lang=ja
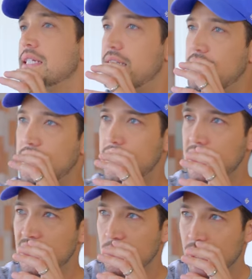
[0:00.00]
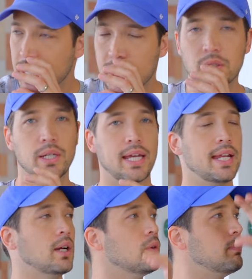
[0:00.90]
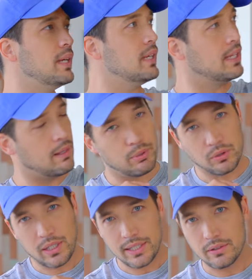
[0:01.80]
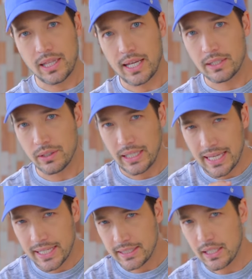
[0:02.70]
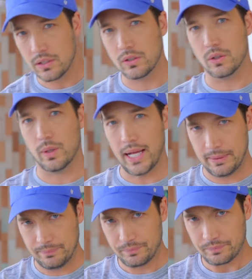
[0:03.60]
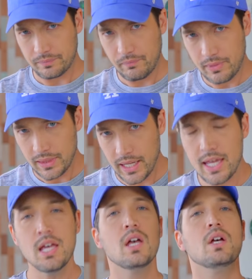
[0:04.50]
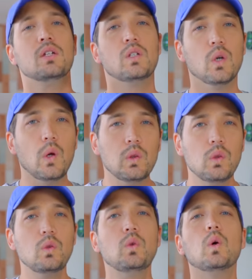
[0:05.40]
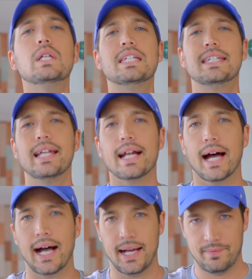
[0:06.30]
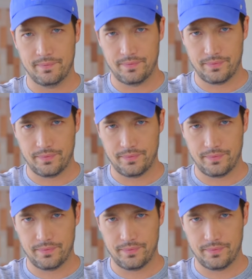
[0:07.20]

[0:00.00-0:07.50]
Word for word: シーディー を売らないといけない、この、ね、武道館で歌わないといけないっていうのは、ね、ひょっとしたら